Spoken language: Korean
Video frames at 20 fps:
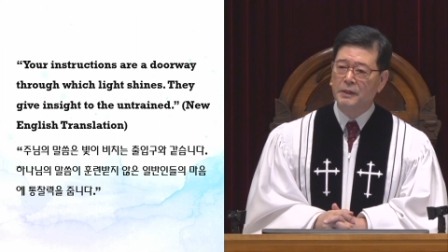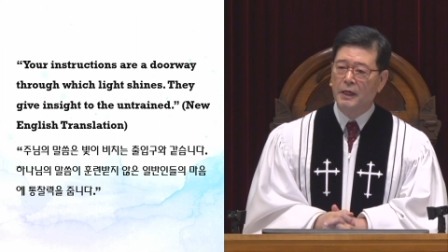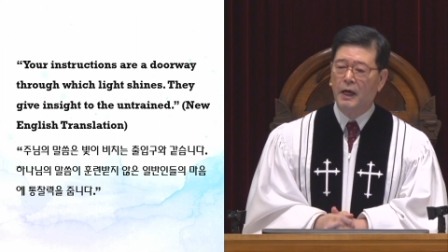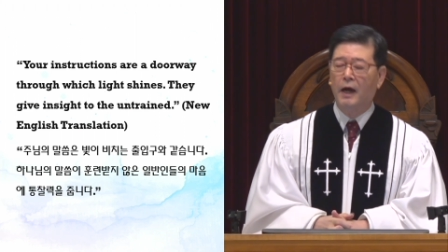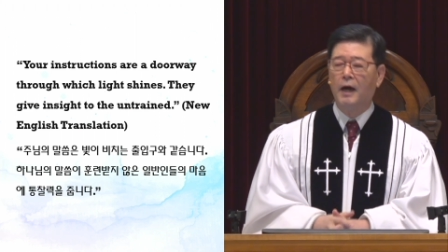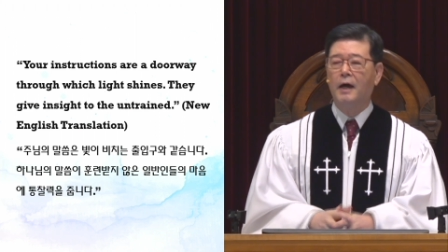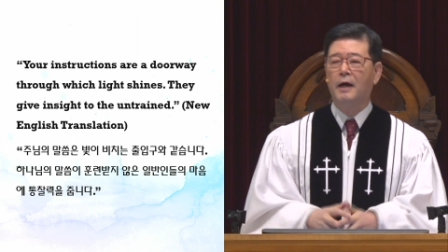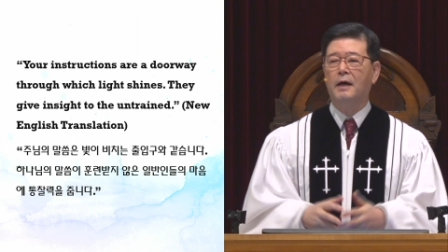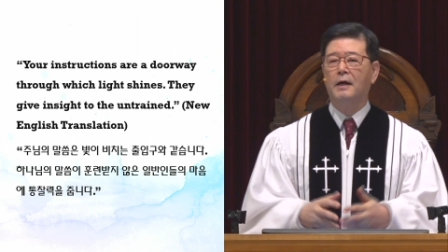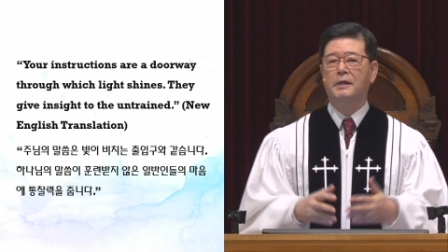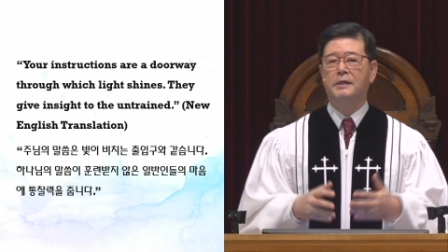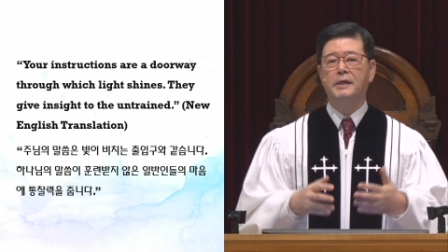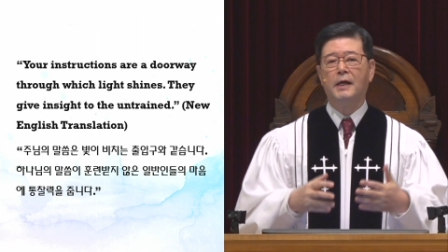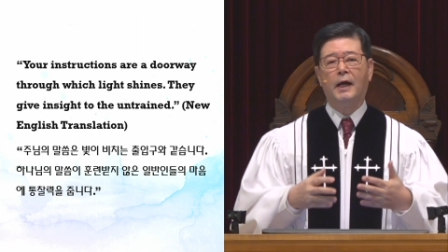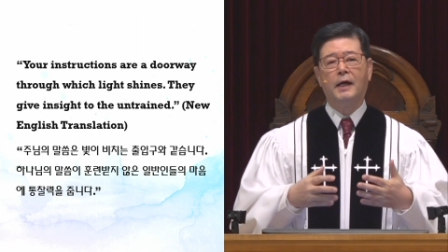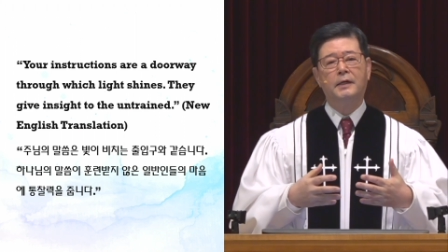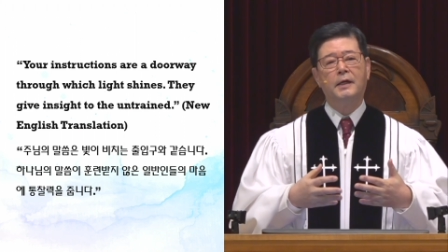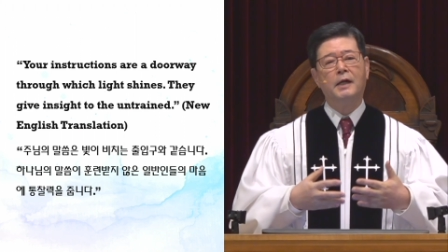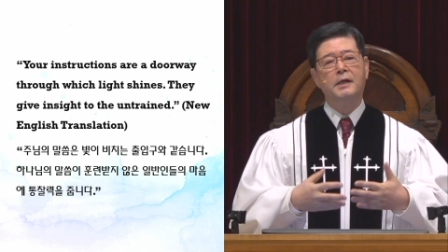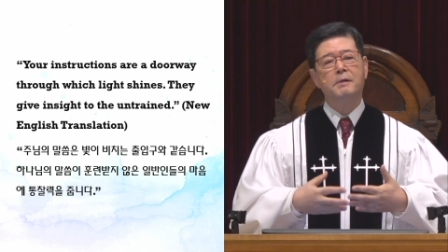야, 이
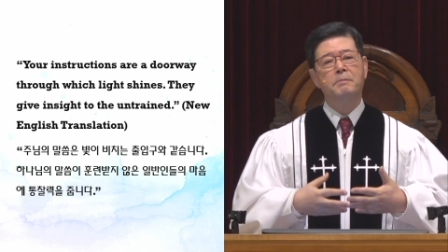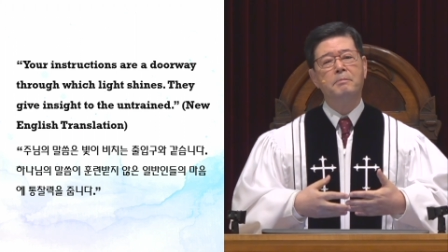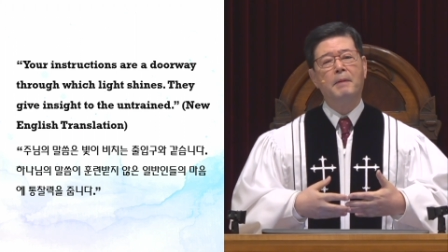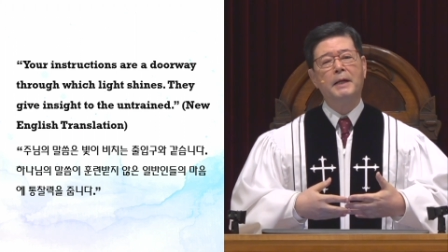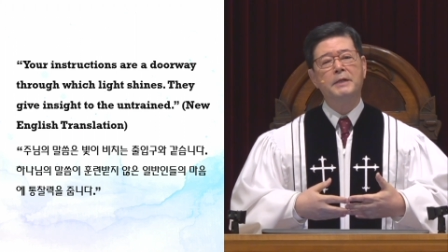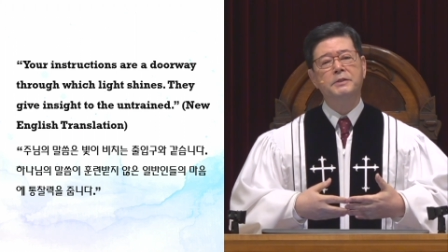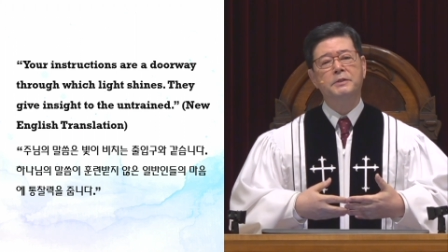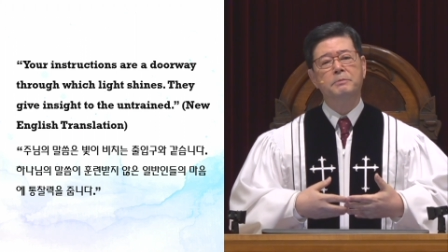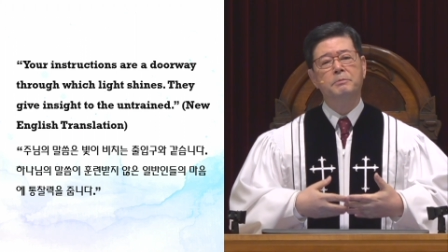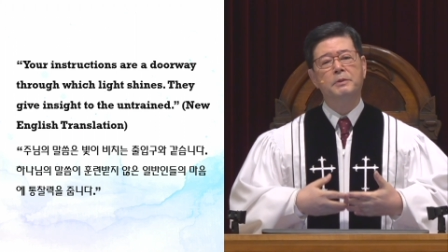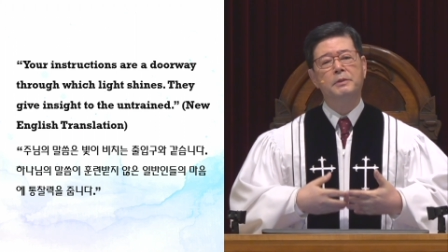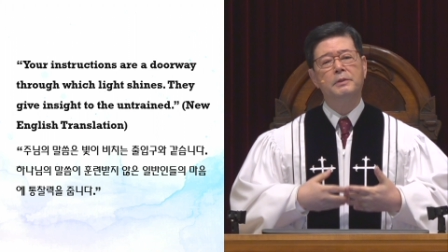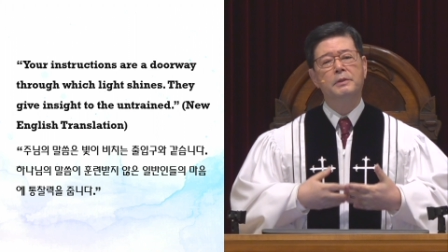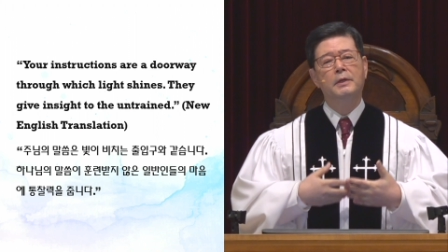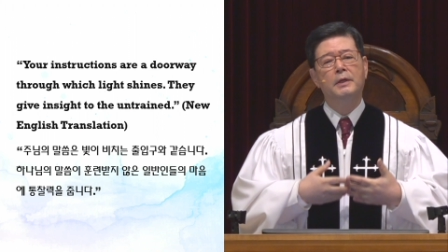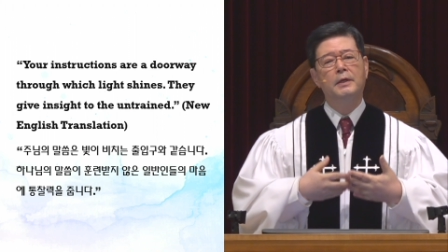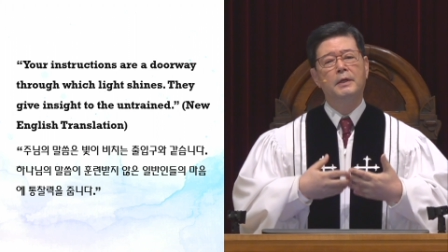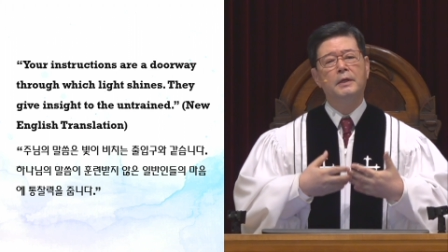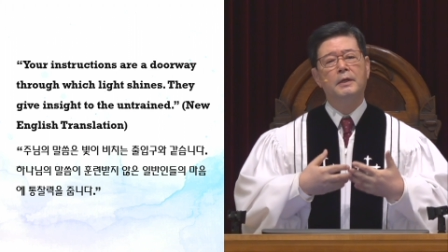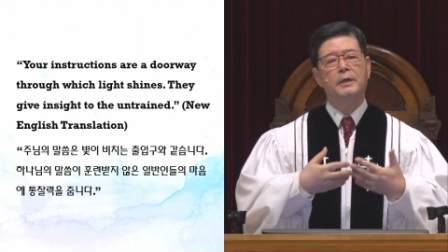하나님
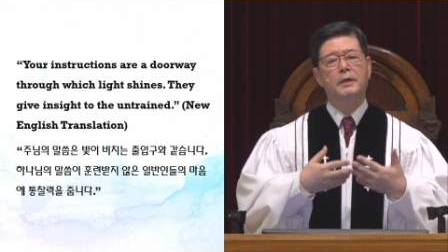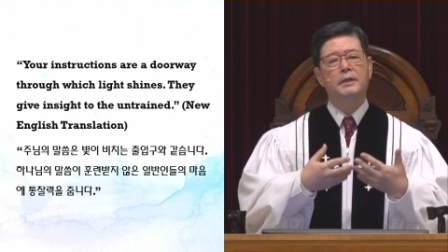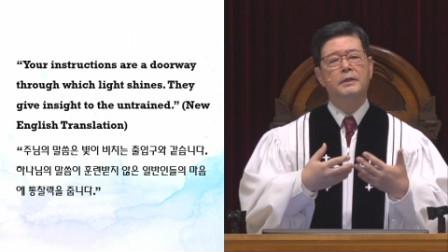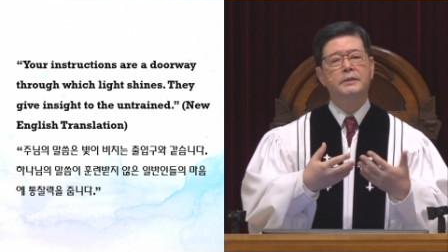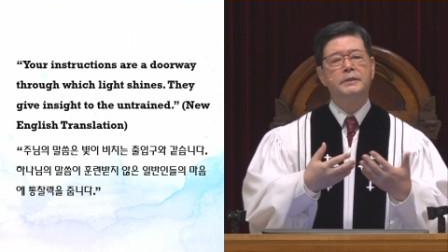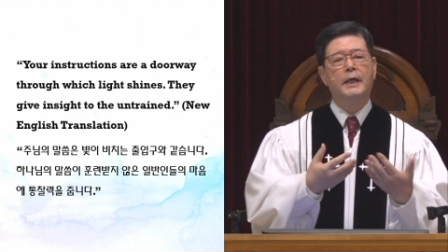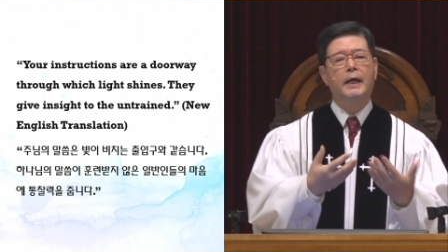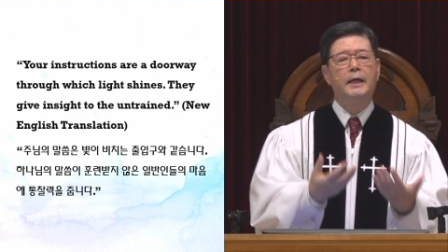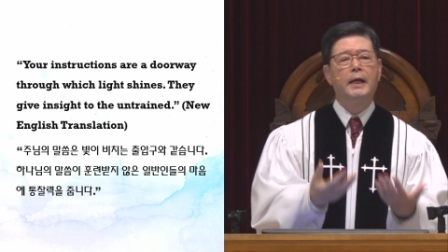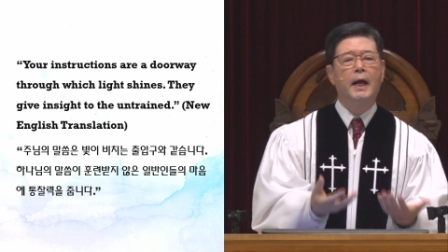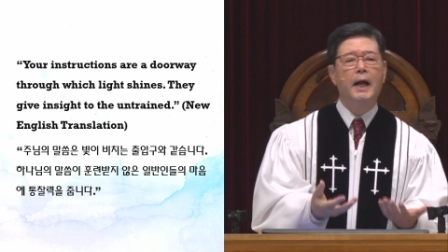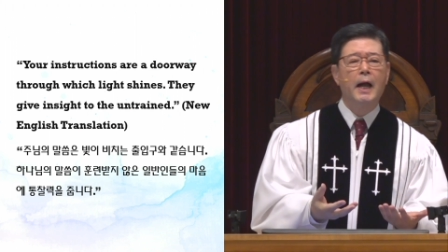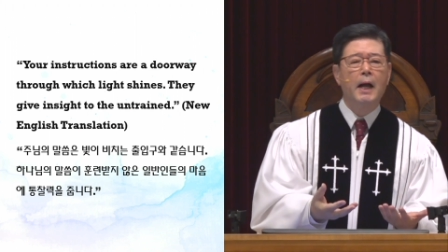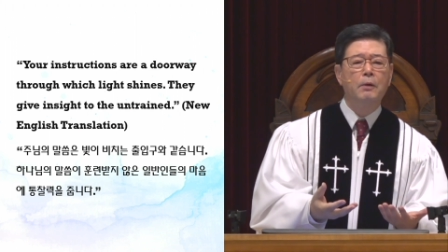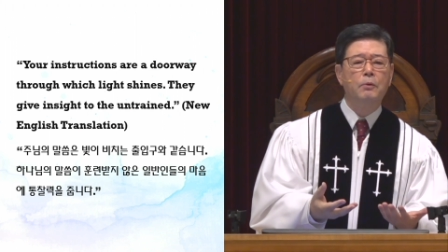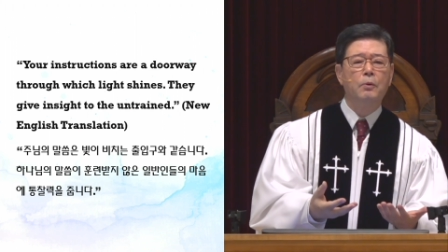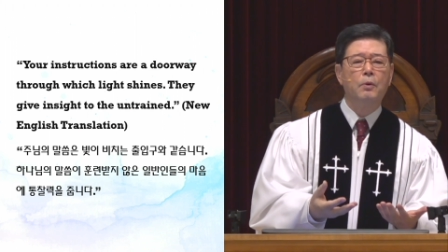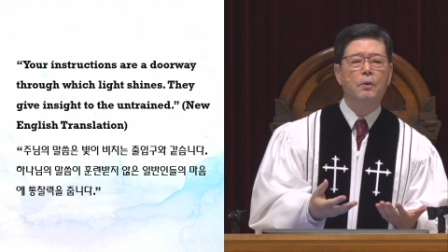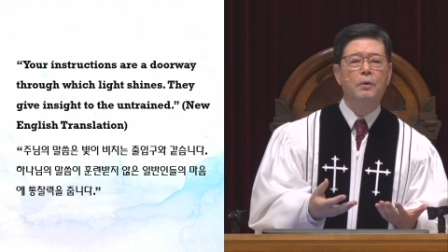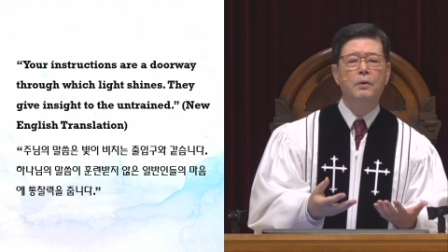말씀을
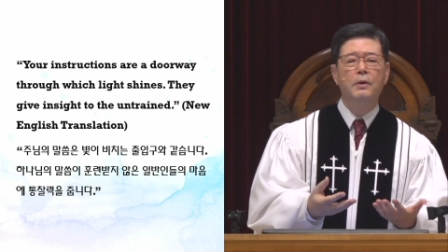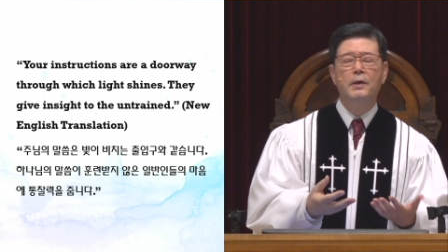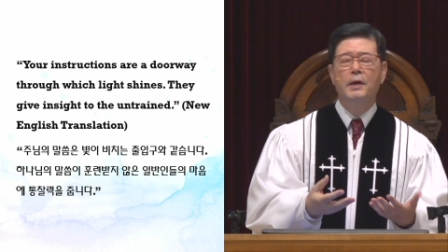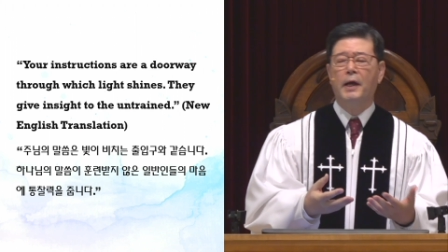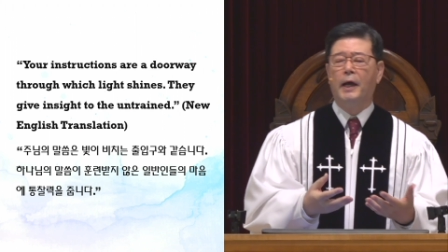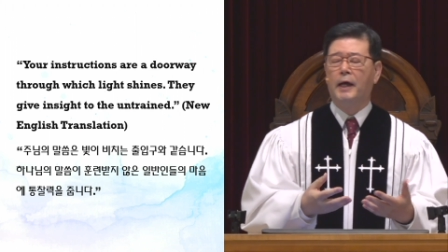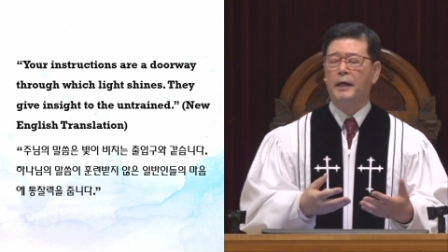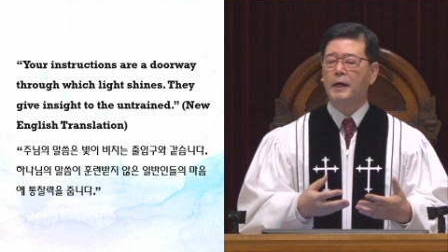사랑하고